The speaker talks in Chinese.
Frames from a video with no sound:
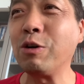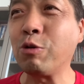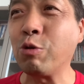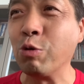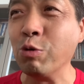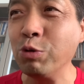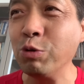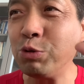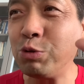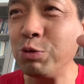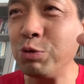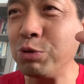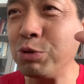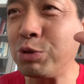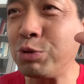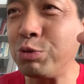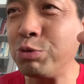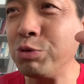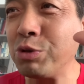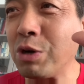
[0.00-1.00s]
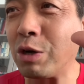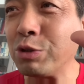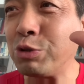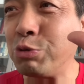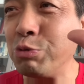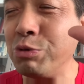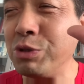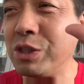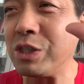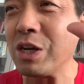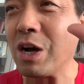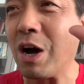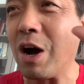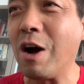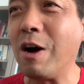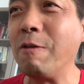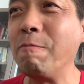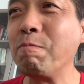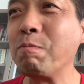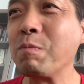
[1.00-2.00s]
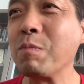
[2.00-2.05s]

红军需要军饷